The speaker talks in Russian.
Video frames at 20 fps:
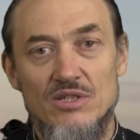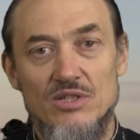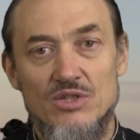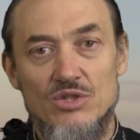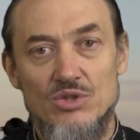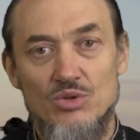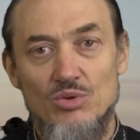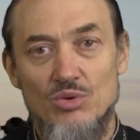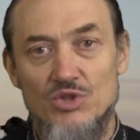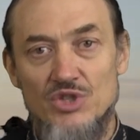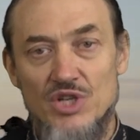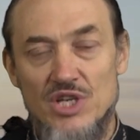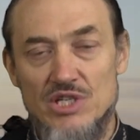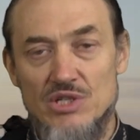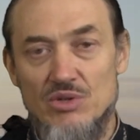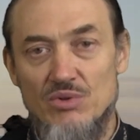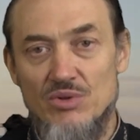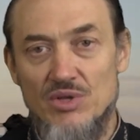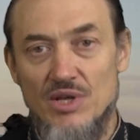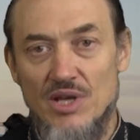что
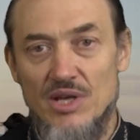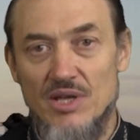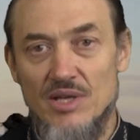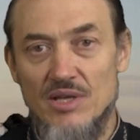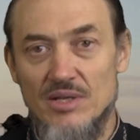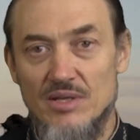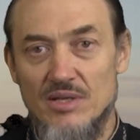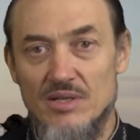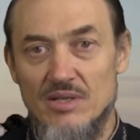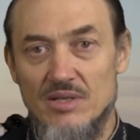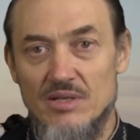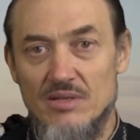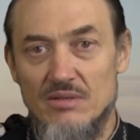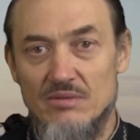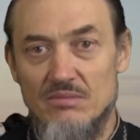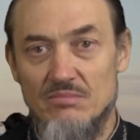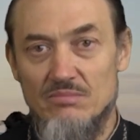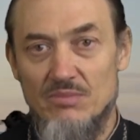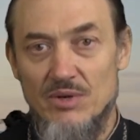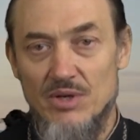часть людей
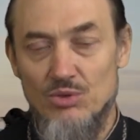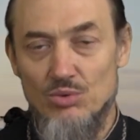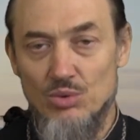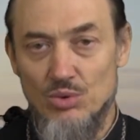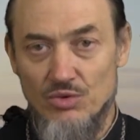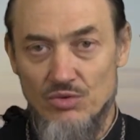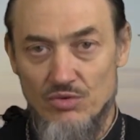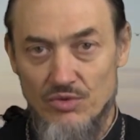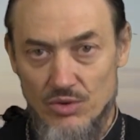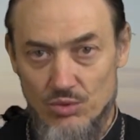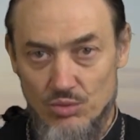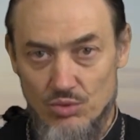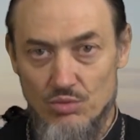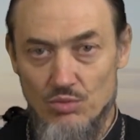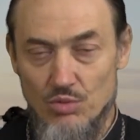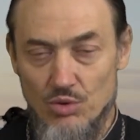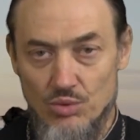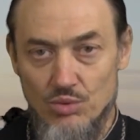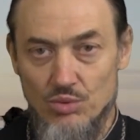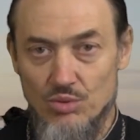пойдут в эту
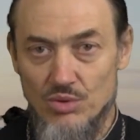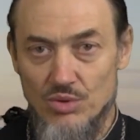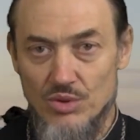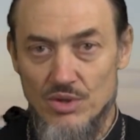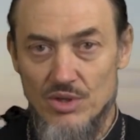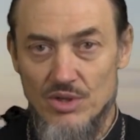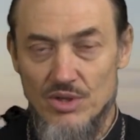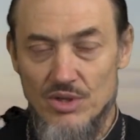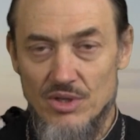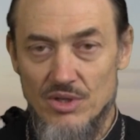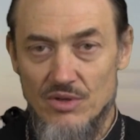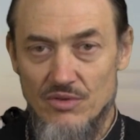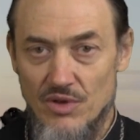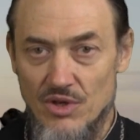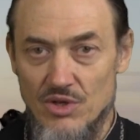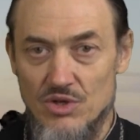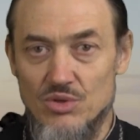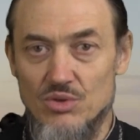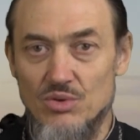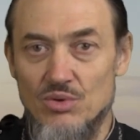муку
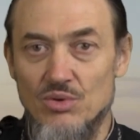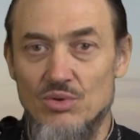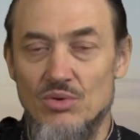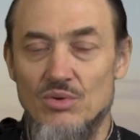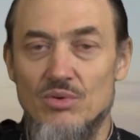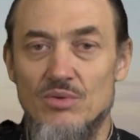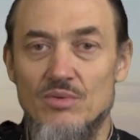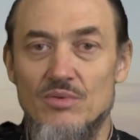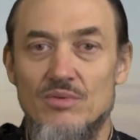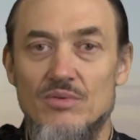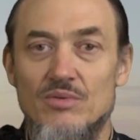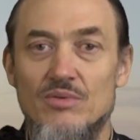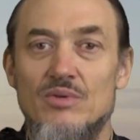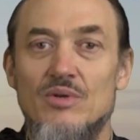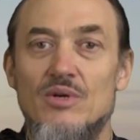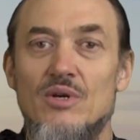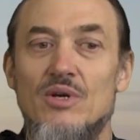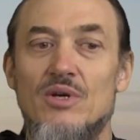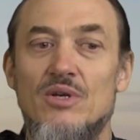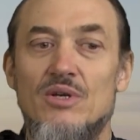вечную.
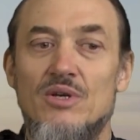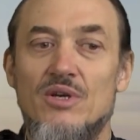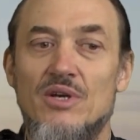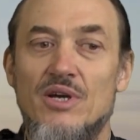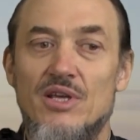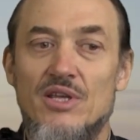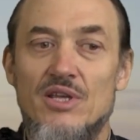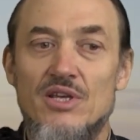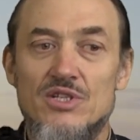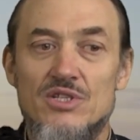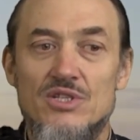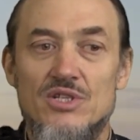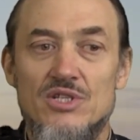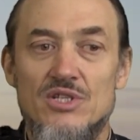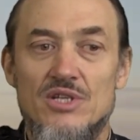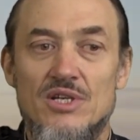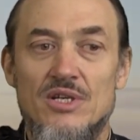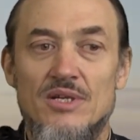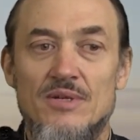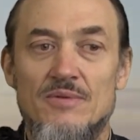И, конечно
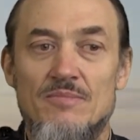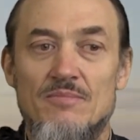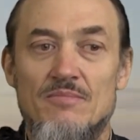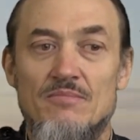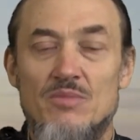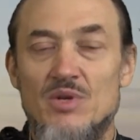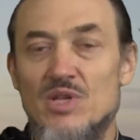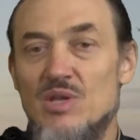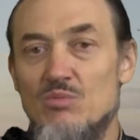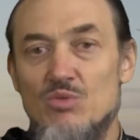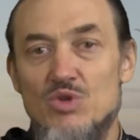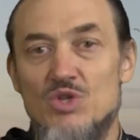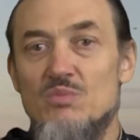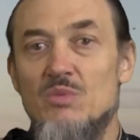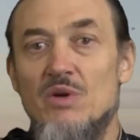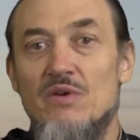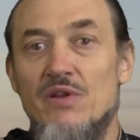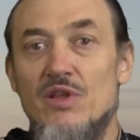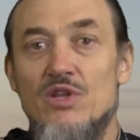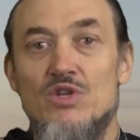же, мы не
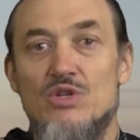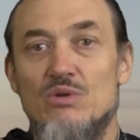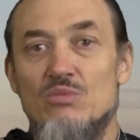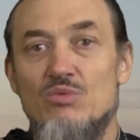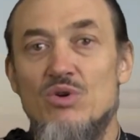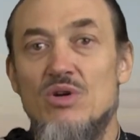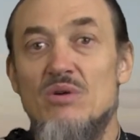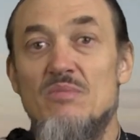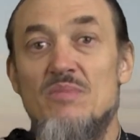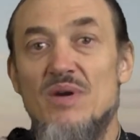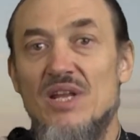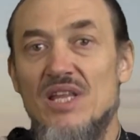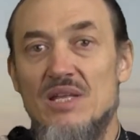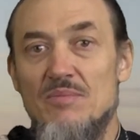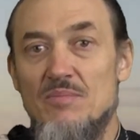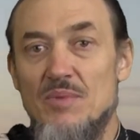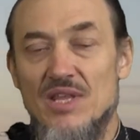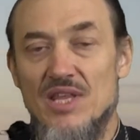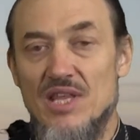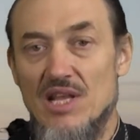можем говорить, что Бог
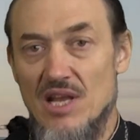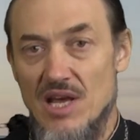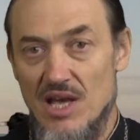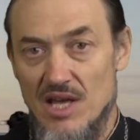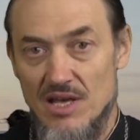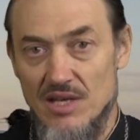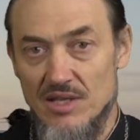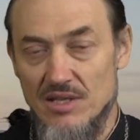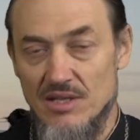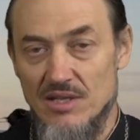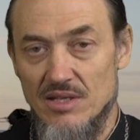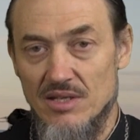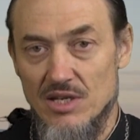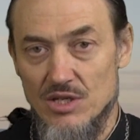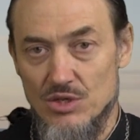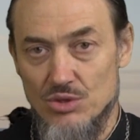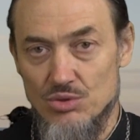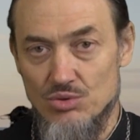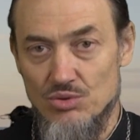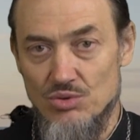предопределяет
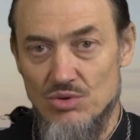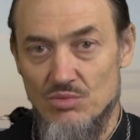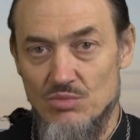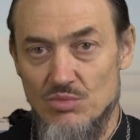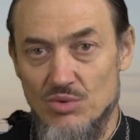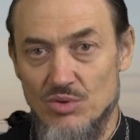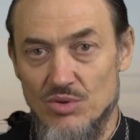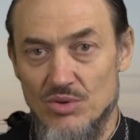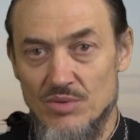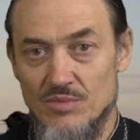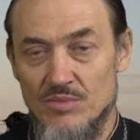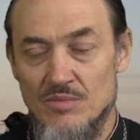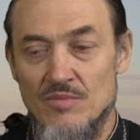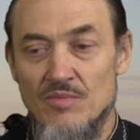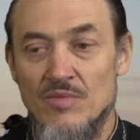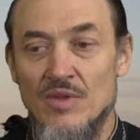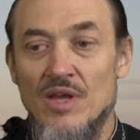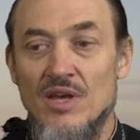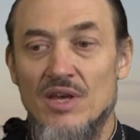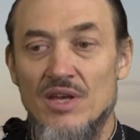нашу судьбу.
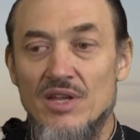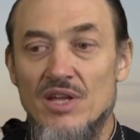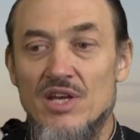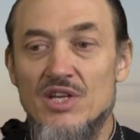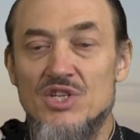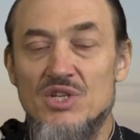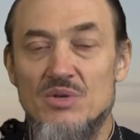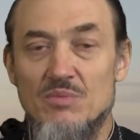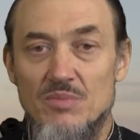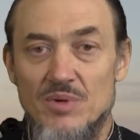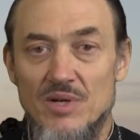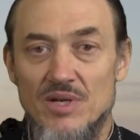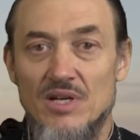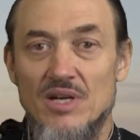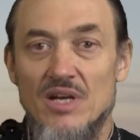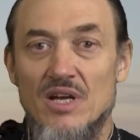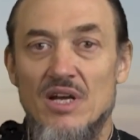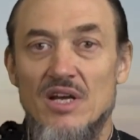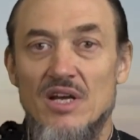Иначе бы,